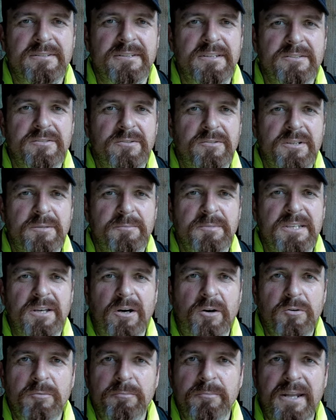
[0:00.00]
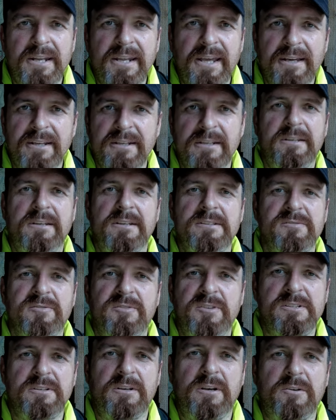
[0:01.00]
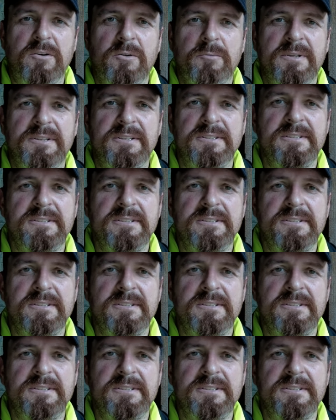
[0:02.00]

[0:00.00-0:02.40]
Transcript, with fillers: ich sollte mich auch um meine eigene Krisenvorsorge kümmern.